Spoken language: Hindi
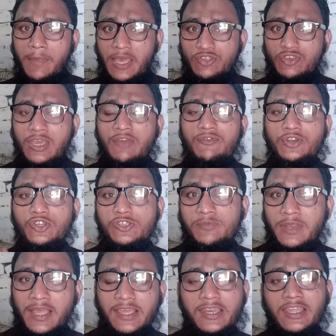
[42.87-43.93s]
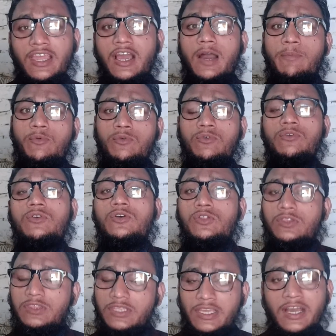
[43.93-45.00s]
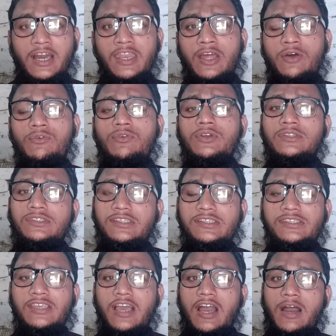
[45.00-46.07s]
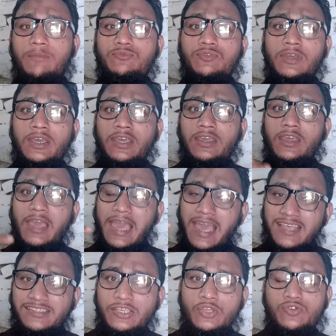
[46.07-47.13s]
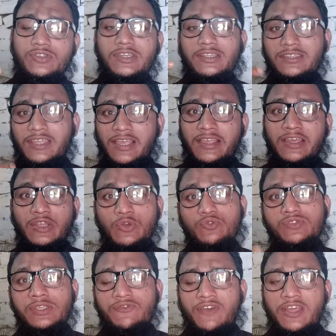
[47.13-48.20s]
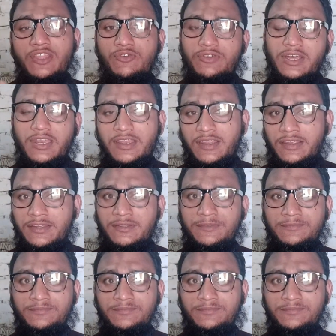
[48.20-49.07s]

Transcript: मैं जो है वीडियोस बना करके आपको दिखा रहा हूँ जिससे आप जो है एज अ यूज़र देख करके उससे फ़ायदा उठा रहे हैं